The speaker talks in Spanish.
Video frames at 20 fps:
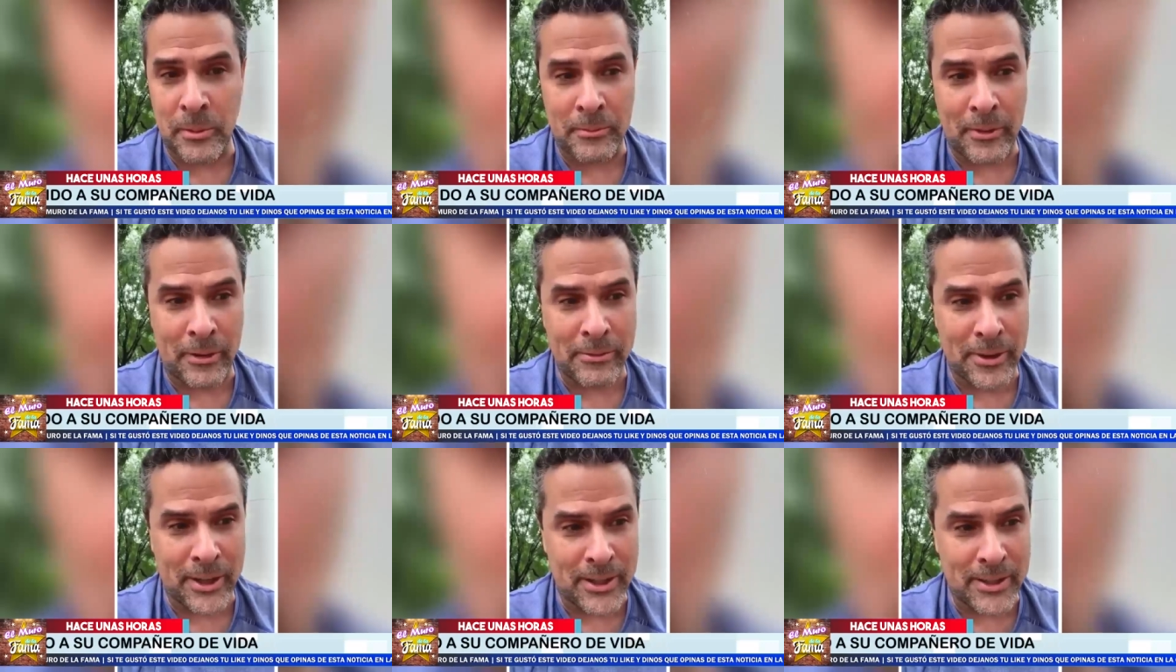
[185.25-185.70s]

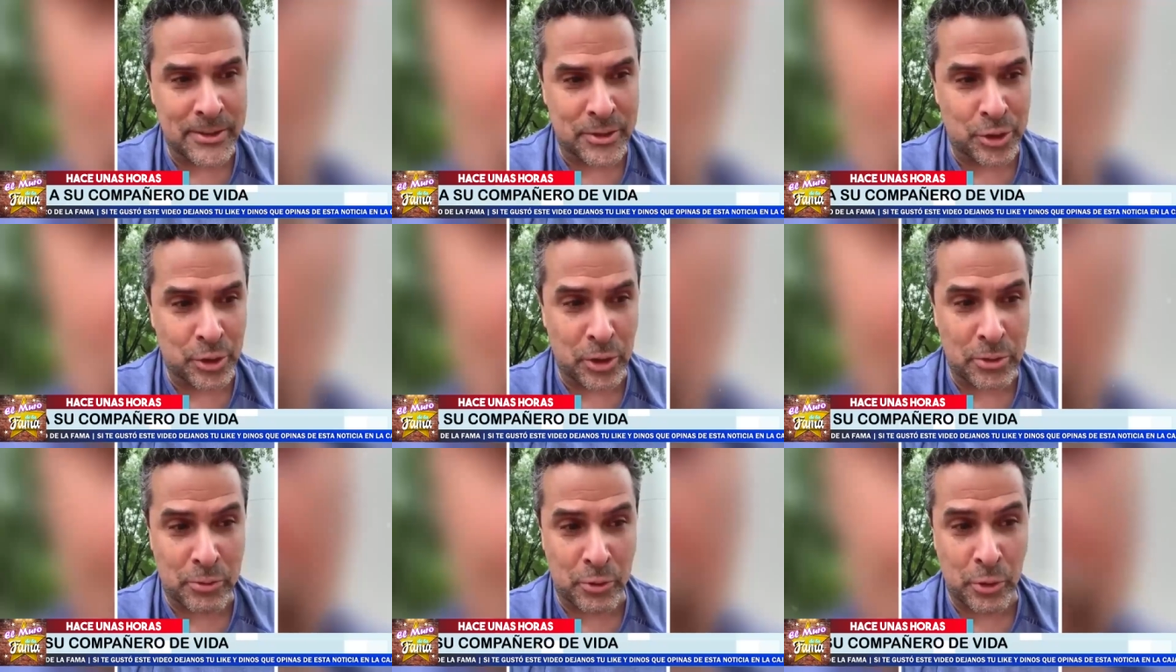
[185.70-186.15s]
mamá
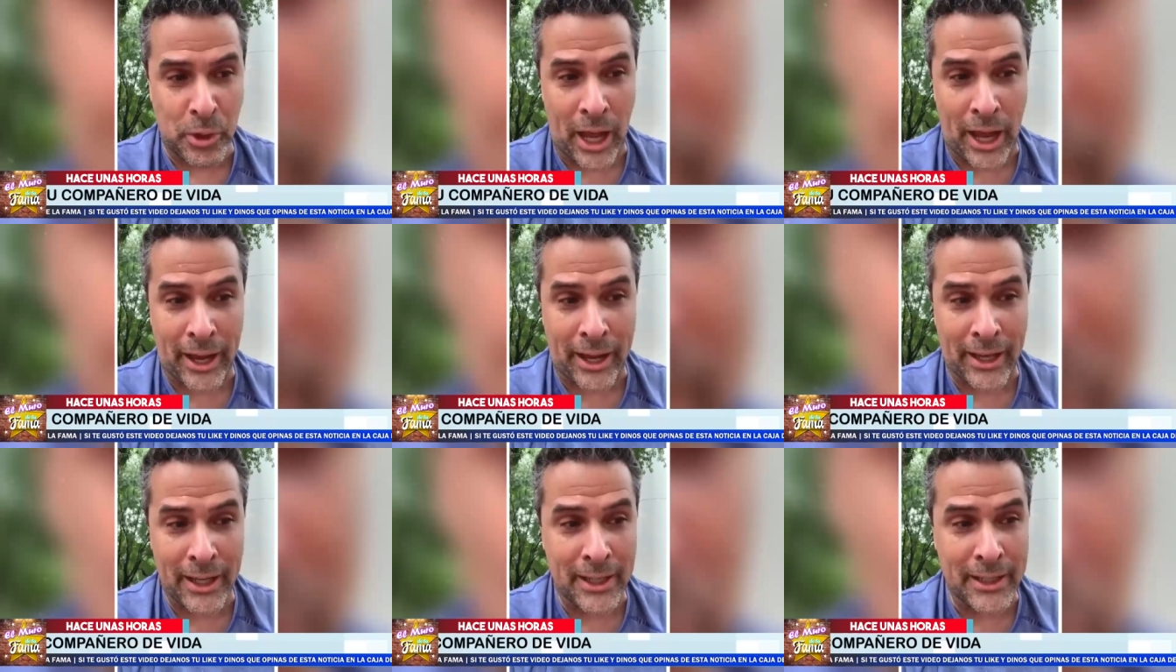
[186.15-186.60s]
falleció y fue
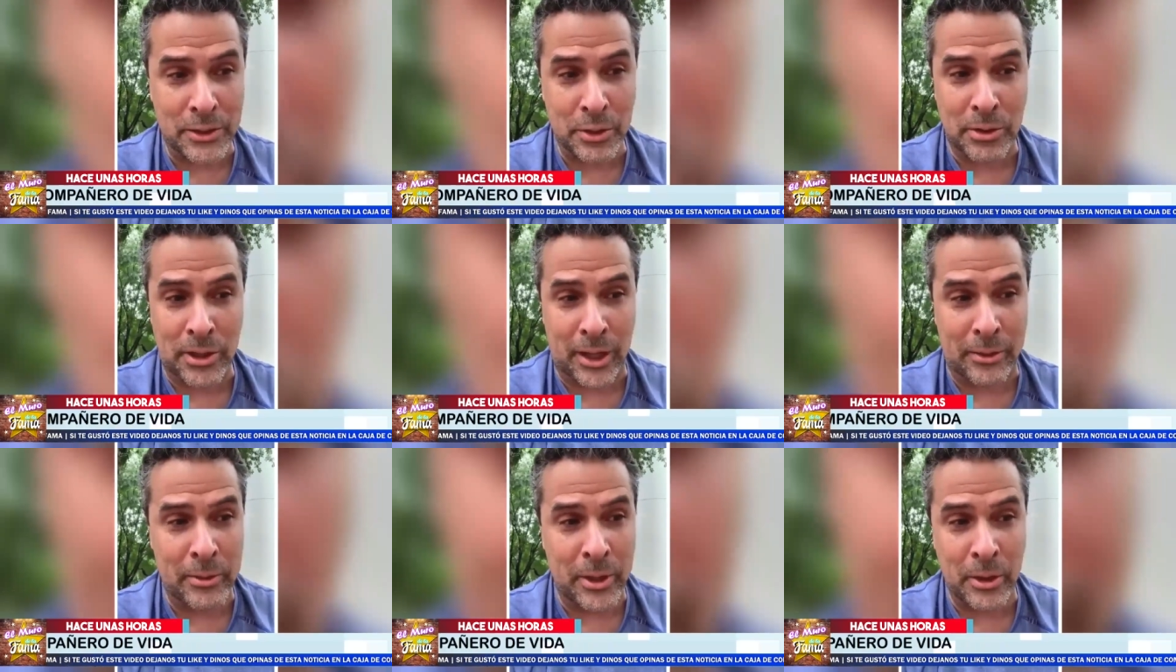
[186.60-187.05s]
un
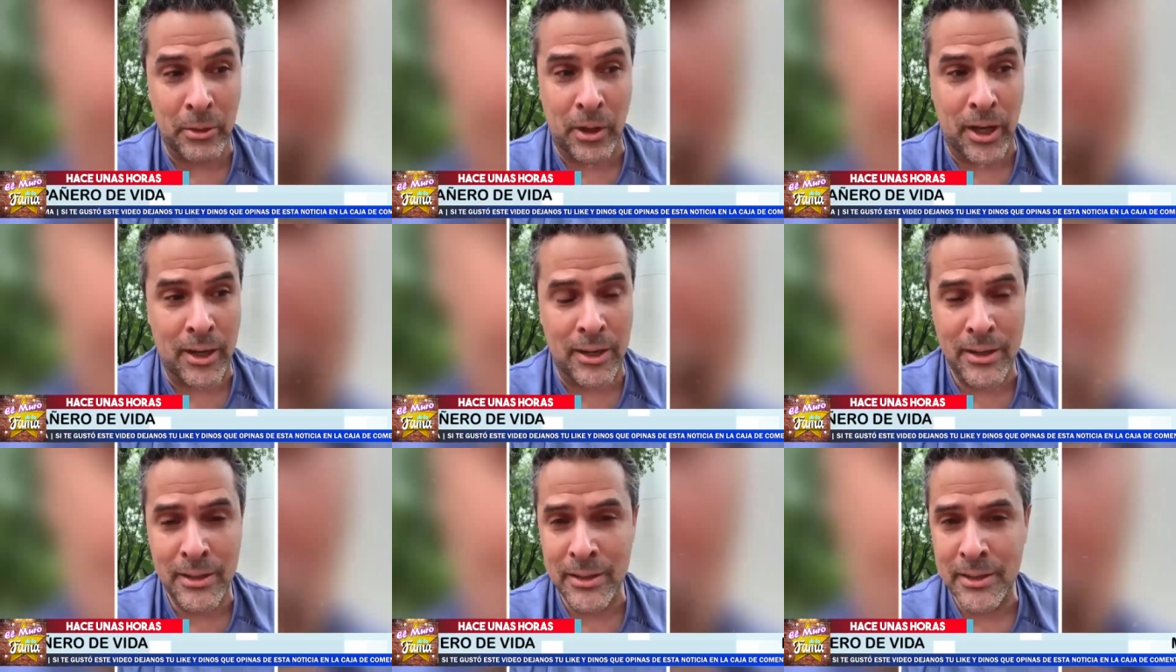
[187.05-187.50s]
angelito que
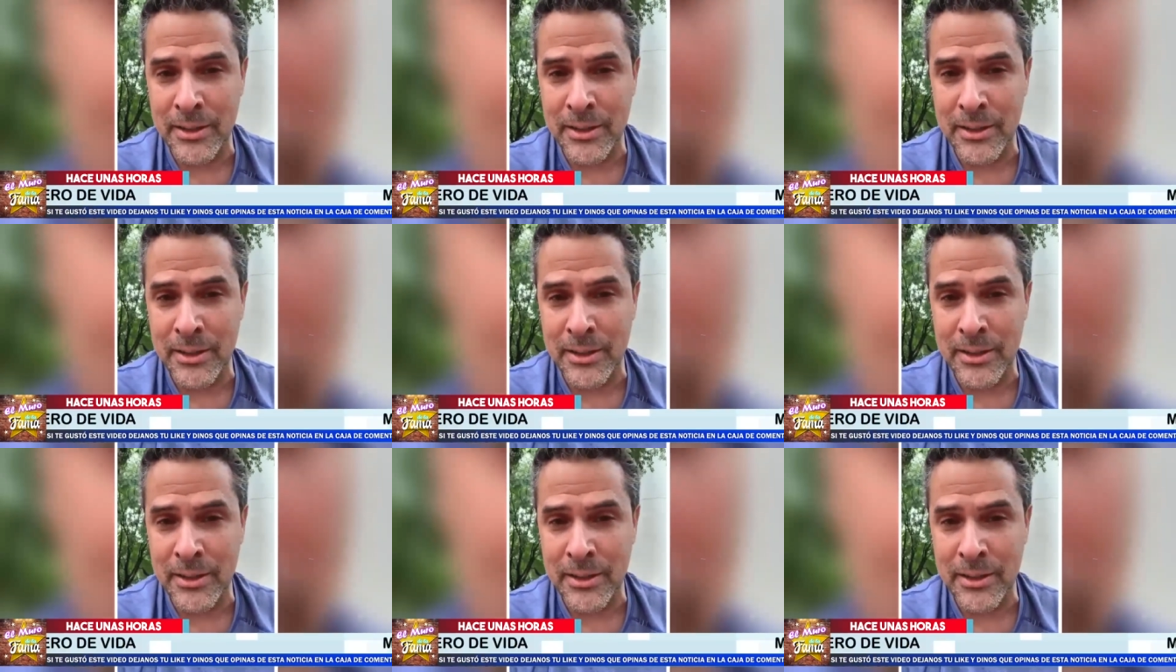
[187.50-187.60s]
vino a